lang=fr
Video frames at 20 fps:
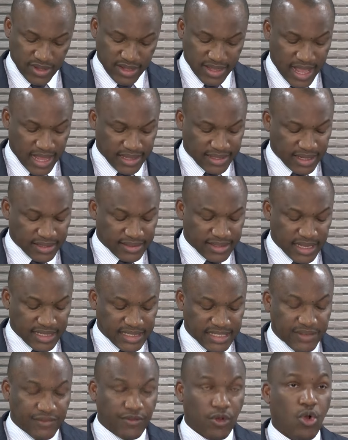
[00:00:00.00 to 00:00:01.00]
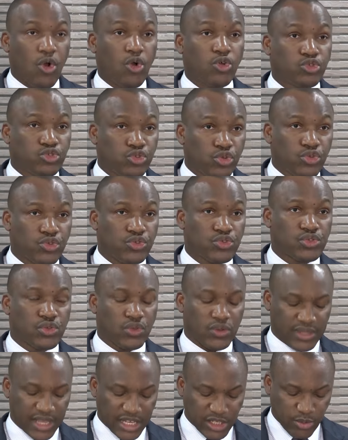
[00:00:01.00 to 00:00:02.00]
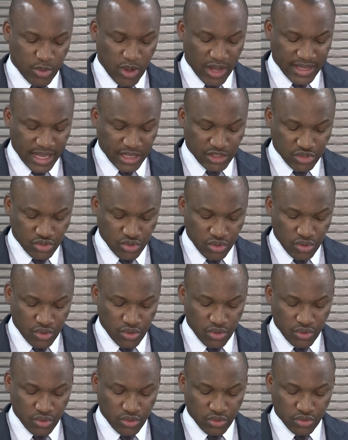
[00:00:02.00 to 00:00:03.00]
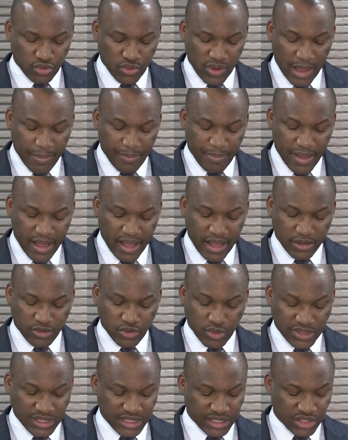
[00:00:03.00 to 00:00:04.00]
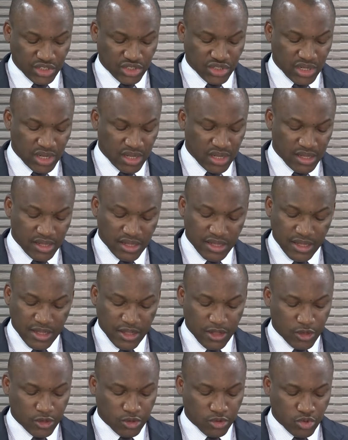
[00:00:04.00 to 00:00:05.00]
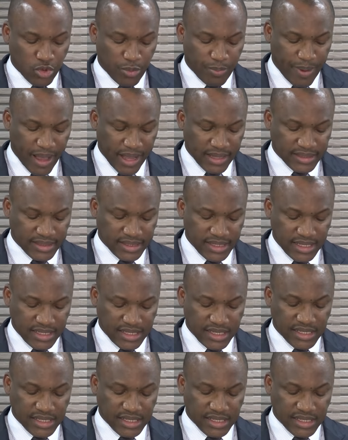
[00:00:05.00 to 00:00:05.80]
la tentative honteuse d'exploitation de la part de dirigeants de partis